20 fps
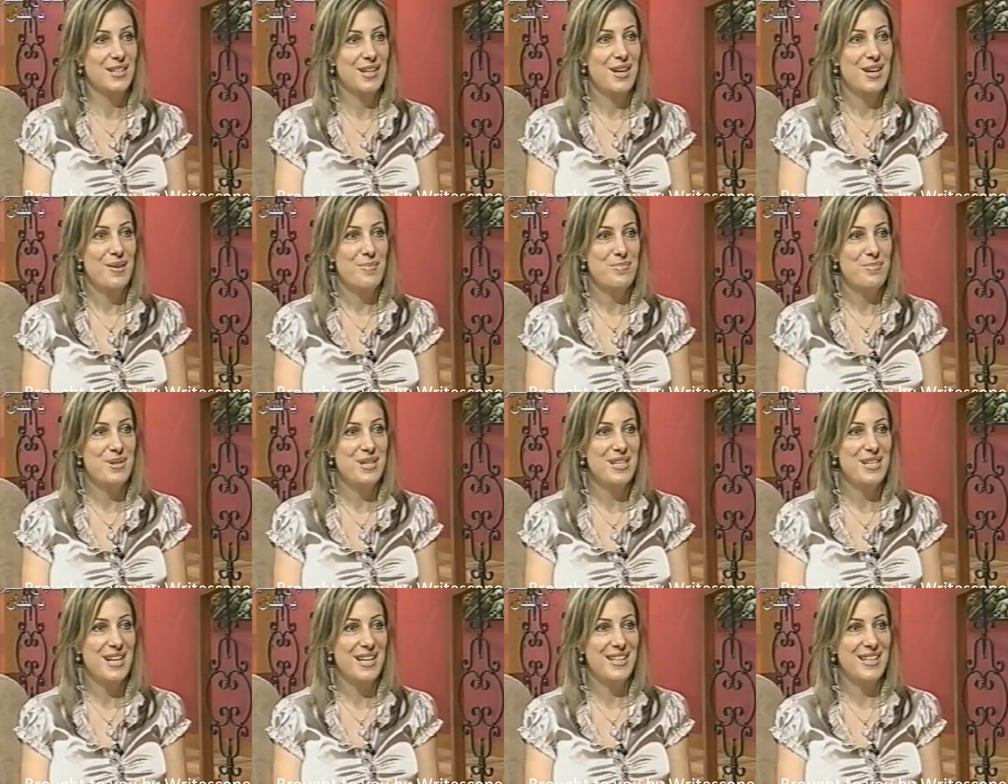
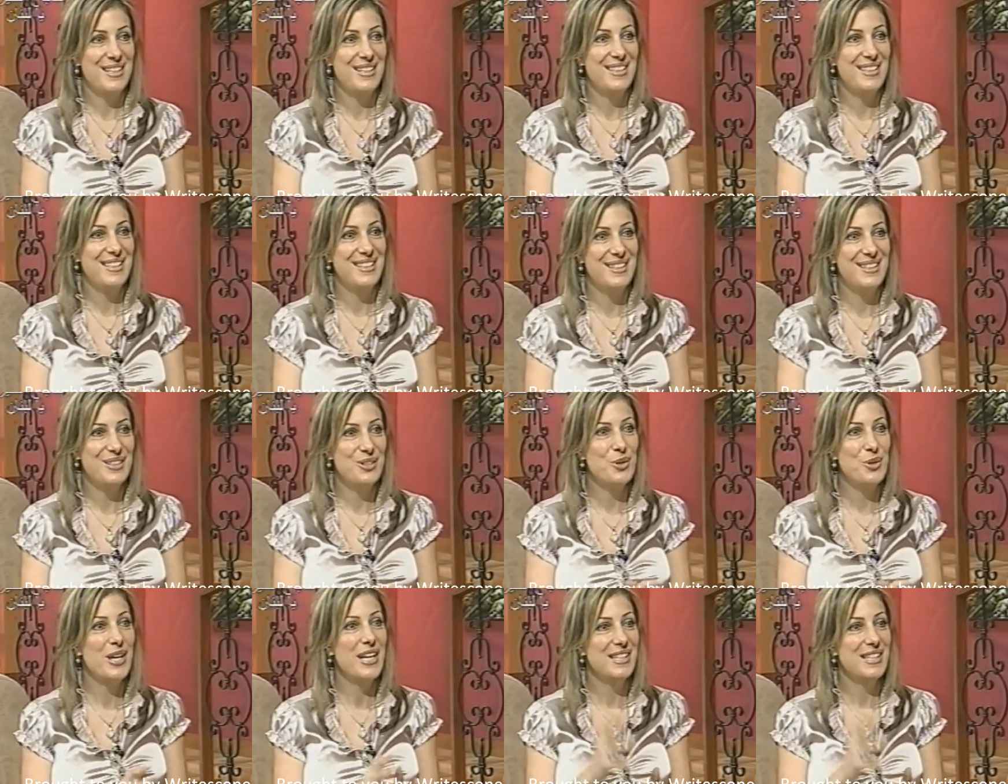
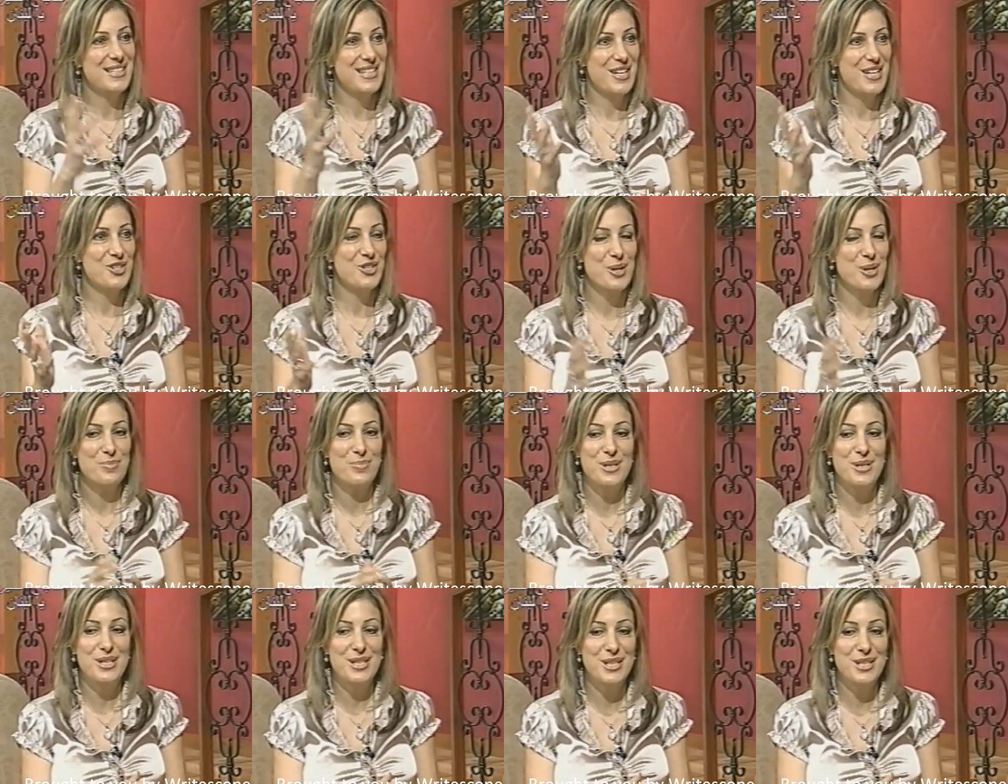باللغات
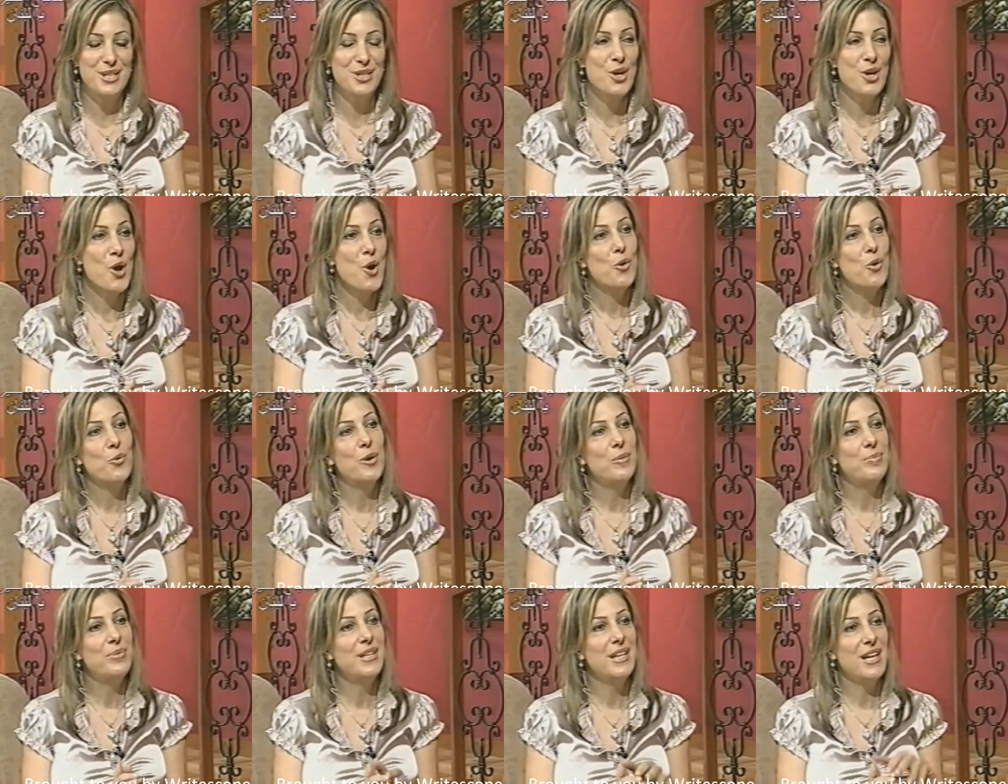الأجنبية
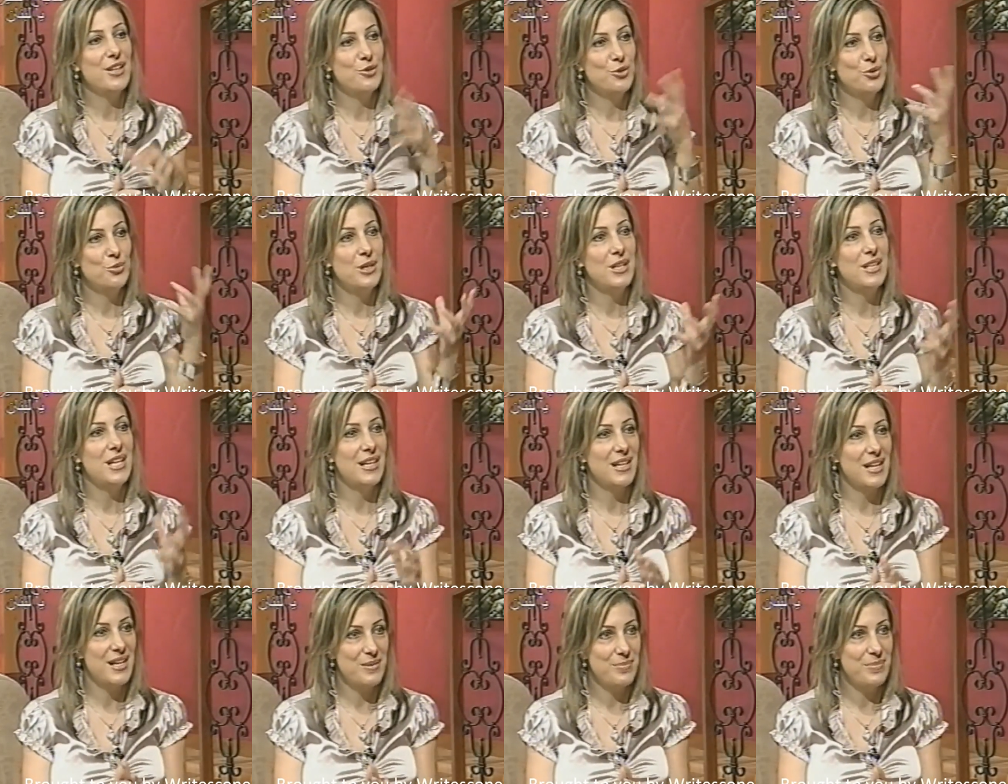وبالدول
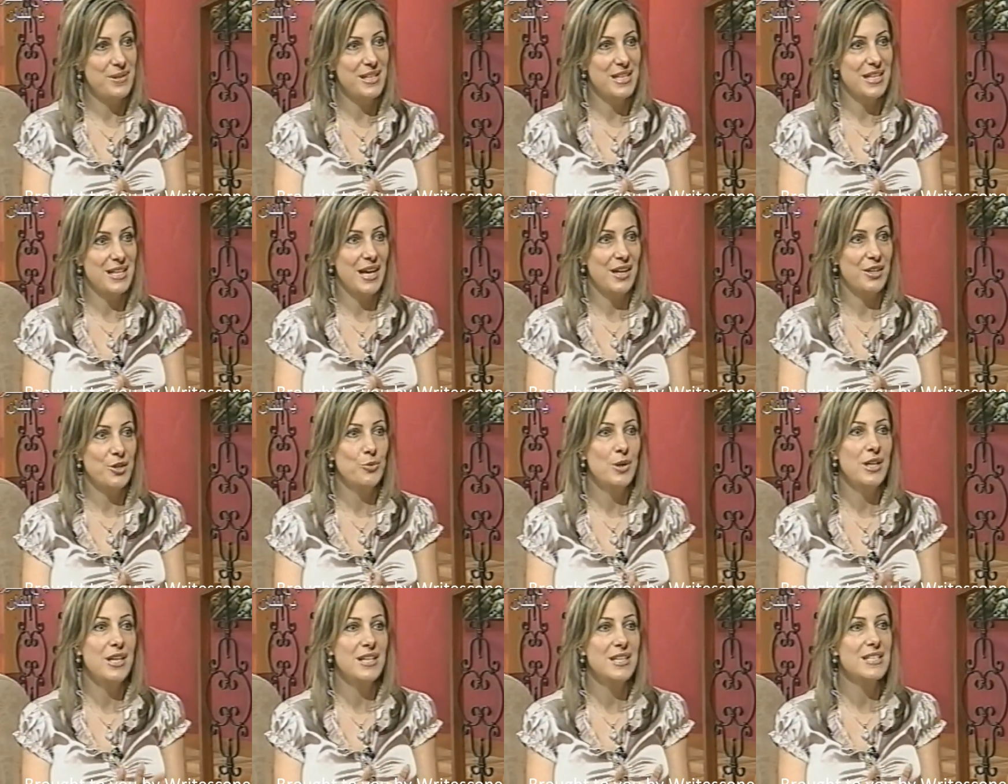الغربية يعني ولا
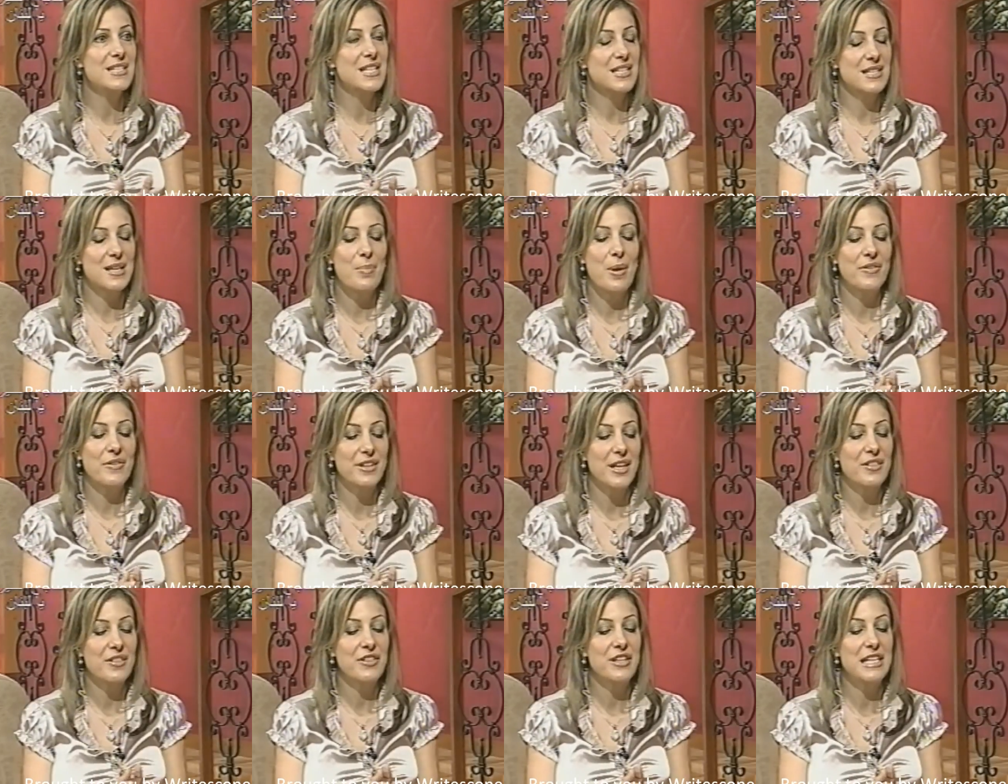ننسى طبعا
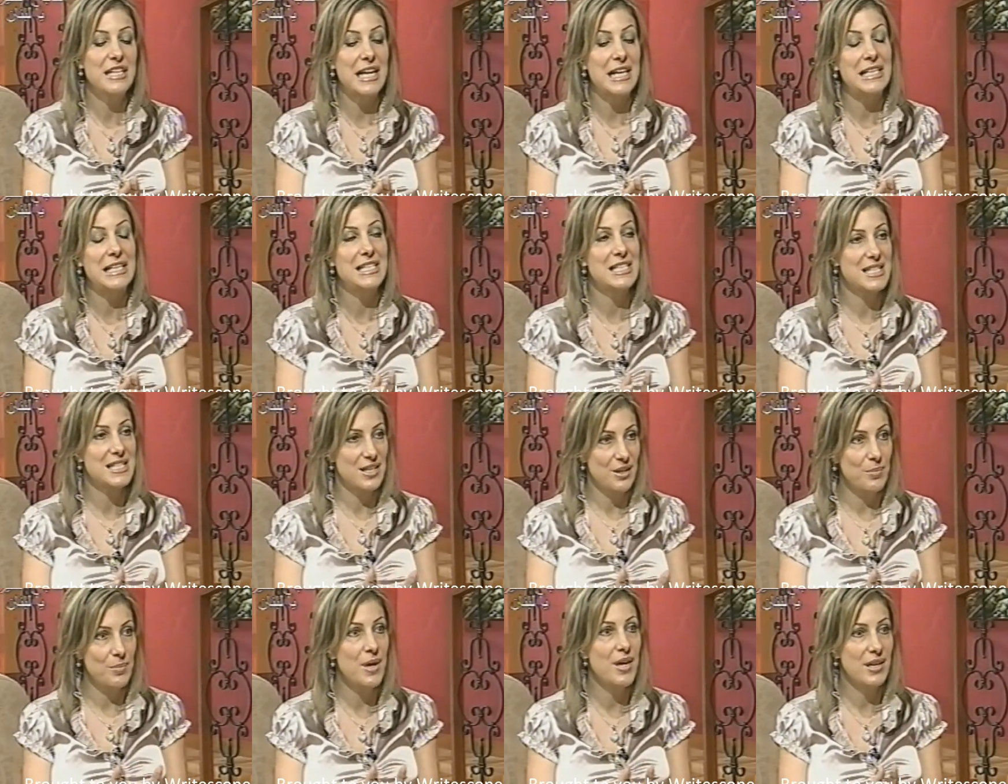تأثير
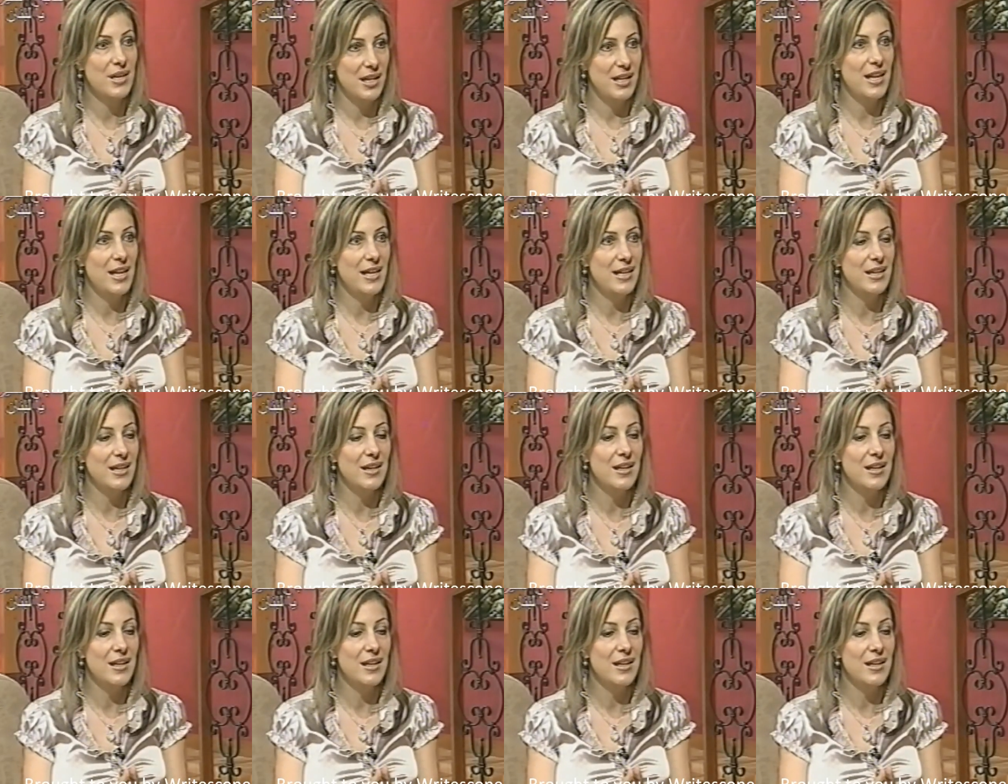الاستعمار علينا